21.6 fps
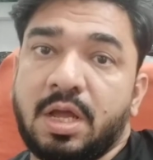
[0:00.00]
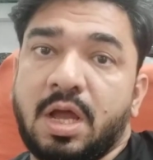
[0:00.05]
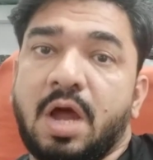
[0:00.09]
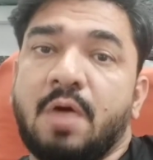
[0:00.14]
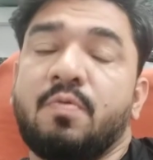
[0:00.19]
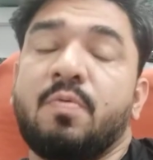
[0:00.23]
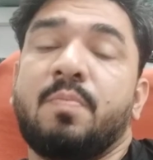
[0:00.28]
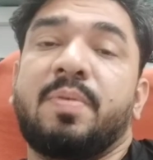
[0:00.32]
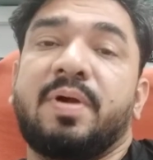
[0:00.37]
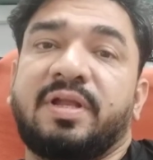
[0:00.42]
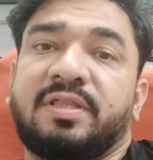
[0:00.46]
अब
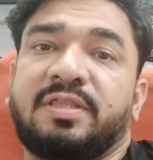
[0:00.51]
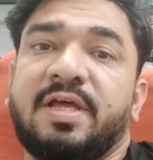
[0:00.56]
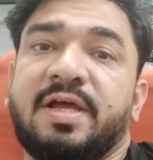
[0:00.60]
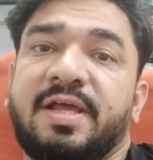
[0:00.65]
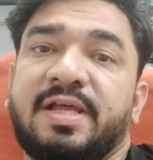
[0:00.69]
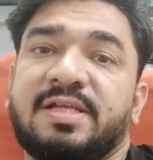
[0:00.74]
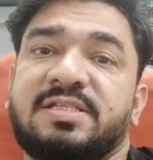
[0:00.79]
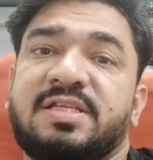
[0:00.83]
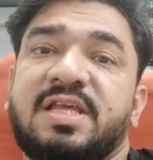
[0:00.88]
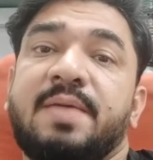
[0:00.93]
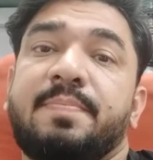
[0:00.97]
वो बढ़ता
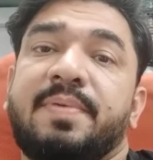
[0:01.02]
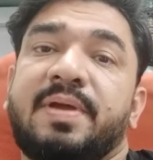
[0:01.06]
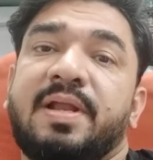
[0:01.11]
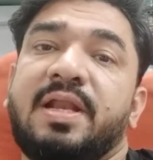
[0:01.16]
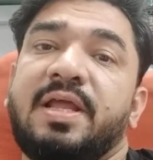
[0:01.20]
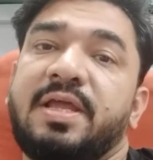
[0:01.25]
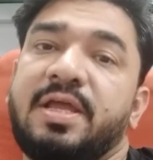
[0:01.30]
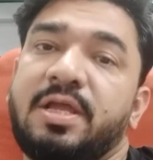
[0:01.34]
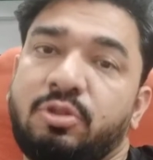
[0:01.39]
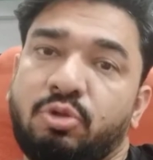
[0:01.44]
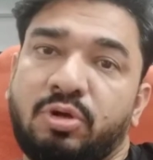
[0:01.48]
कैसे है
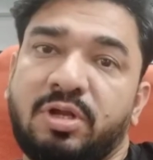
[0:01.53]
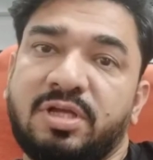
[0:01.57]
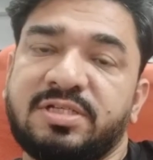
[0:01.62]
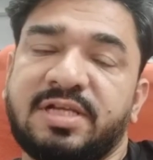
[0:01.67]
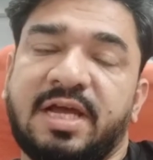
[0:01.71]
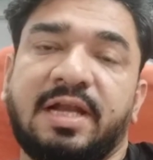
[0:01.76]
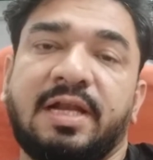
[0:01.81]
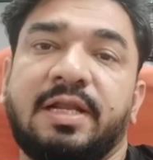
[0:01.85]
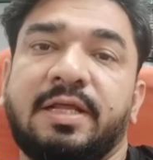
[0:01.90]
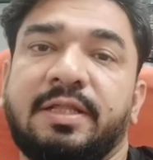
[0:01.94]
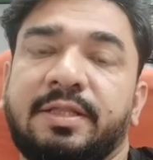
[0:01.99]
पहले ये थोड़ा
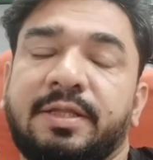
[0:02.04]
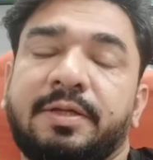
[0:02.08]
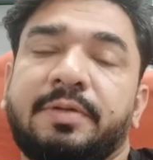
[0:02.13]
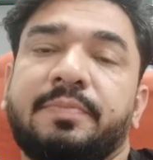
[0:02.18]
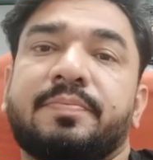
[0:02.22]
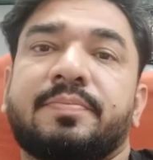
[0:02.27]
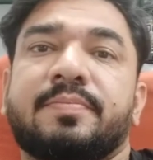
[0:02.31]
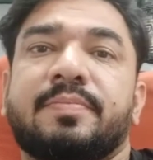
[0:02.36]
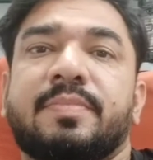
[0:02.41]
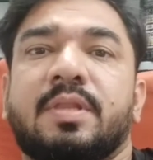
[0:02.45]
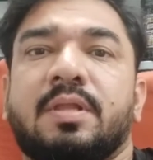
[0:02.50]
जान लेते
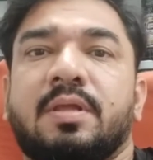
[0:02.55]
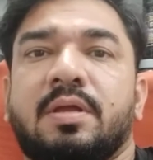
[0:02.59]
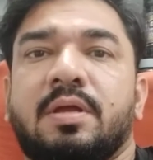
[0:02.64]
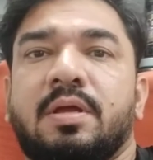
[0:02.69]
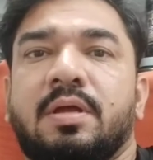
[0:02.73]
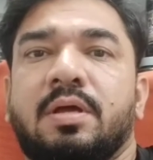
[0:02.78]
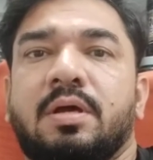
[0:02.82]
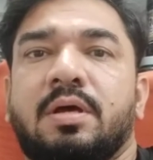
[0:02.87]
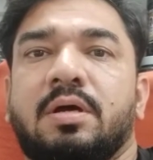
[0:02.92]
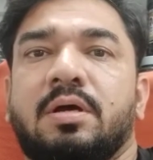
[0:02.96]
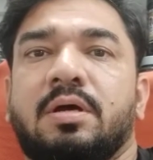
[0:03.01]

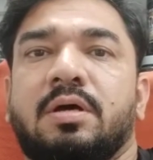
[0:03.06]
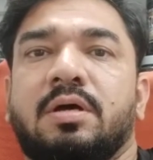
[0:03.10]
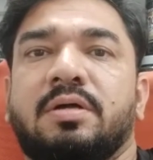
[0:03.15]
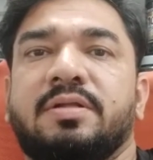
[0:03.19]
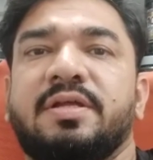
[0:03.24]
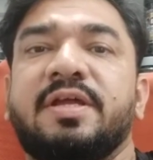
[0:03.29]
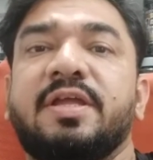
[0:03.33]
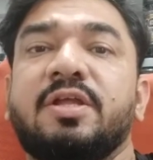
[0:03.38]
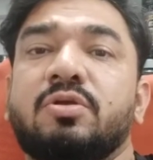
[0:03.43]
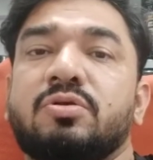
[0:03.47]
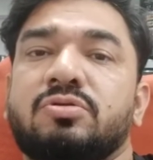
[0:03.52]
हैं
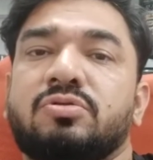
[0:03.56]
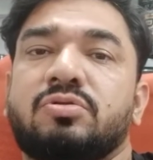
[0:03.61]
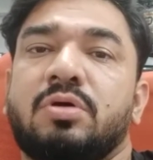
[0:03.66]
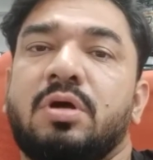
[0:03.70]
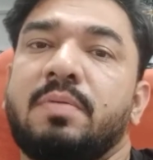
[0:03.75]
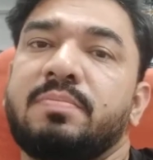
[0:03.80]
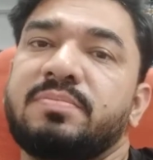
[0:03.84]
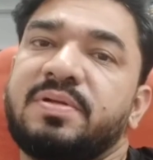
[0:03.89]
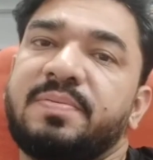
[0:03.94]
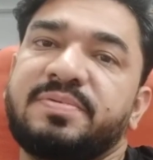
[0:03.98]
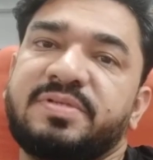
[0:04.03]
देखिए दोस्तों
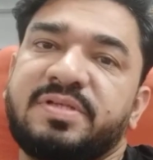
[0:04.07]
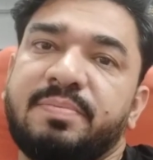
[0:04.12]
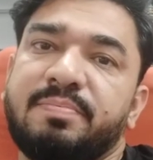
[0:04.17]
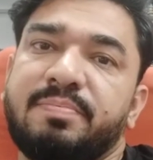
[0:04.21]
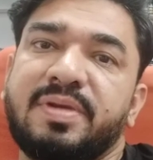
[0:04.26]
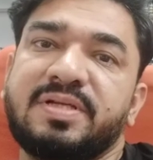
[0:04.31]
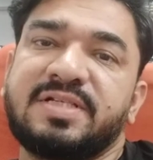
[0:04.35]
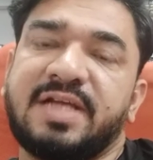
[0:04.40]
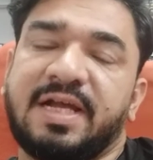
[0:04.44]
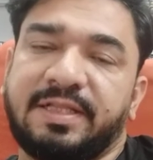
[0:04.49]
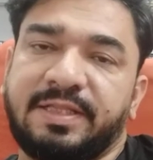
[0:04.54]
हम जब जिम
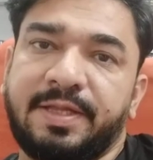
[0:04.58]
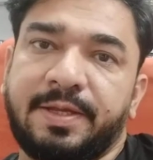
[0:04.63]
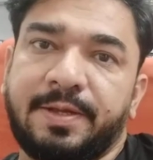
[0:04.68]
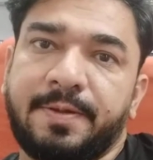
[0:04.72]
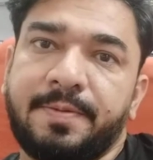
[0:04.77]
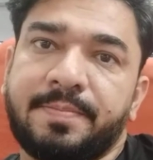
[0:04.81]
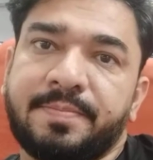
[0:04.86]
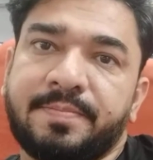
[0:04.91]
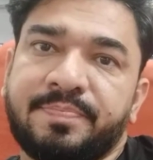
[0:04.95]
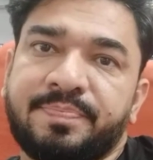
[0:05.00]
में जाते हैं